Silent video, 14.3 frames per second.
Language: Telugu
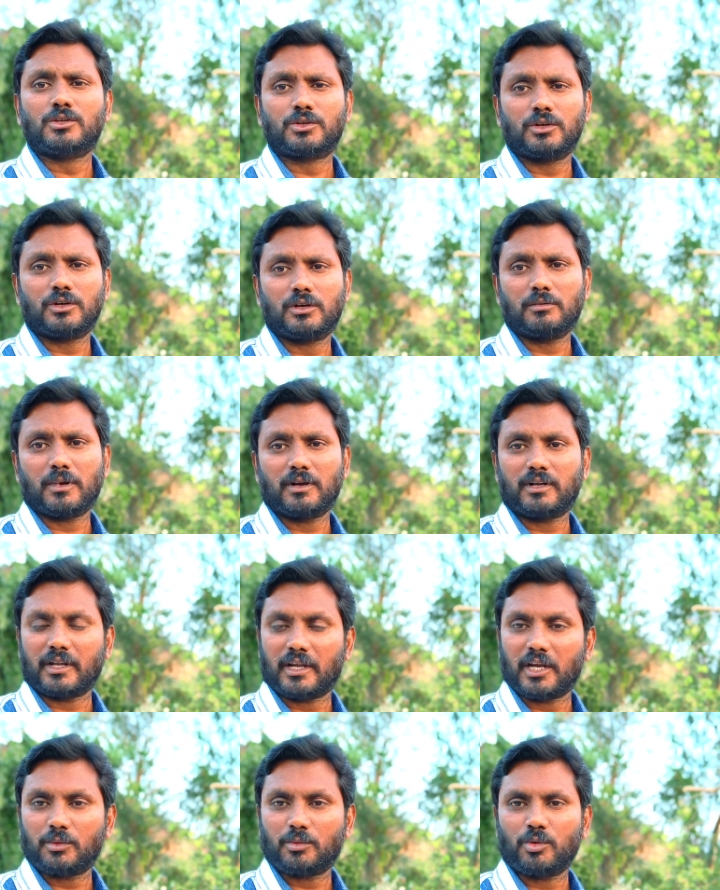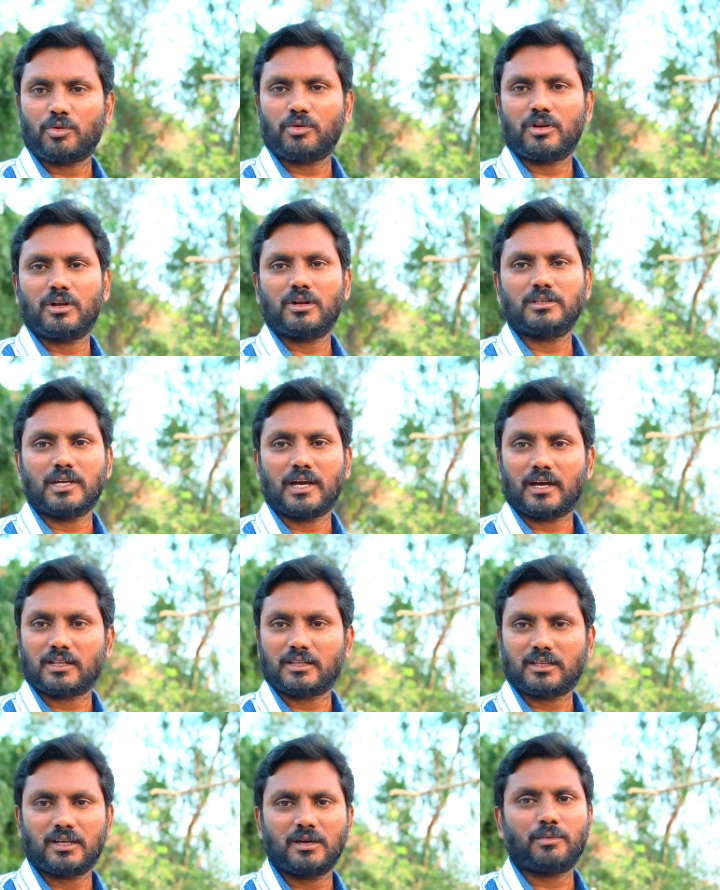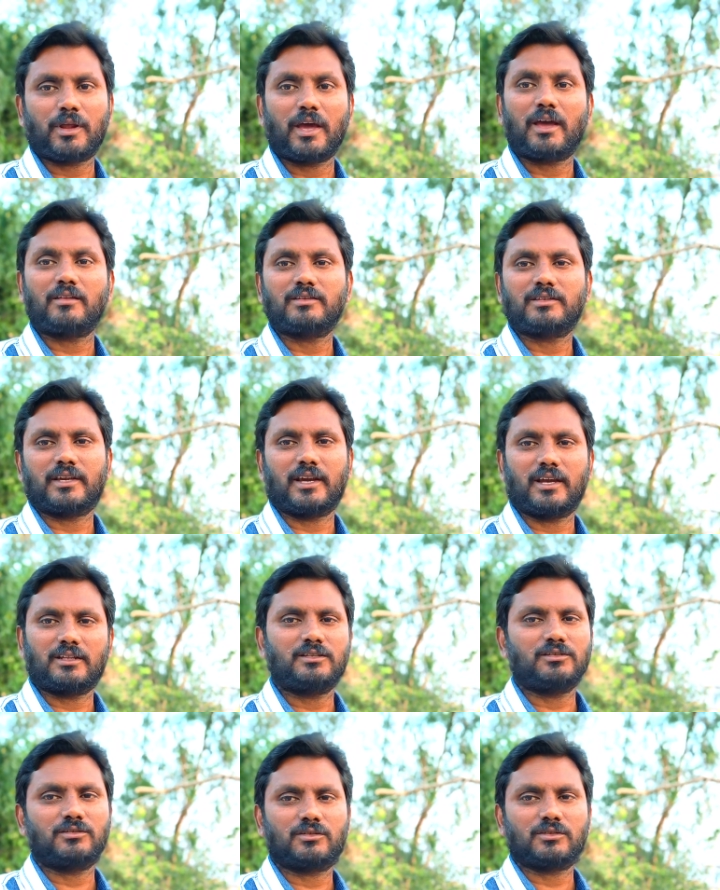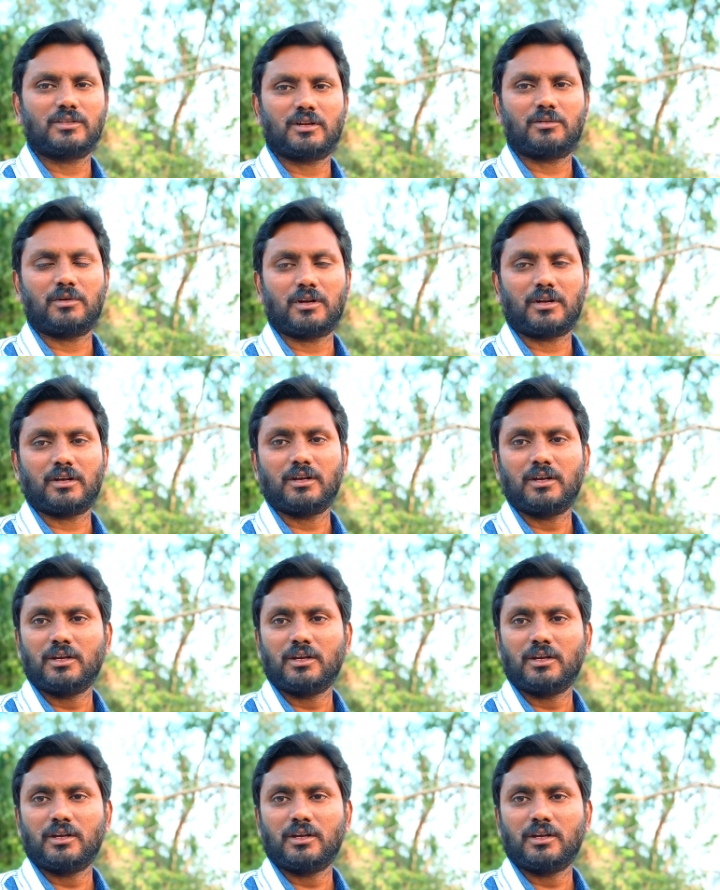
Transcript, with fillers: సో మనం టికెట్ పోకుండా జాగ్రత్తగా ప్రయాణం చేయాల్సి ఉంటుందన్నమాట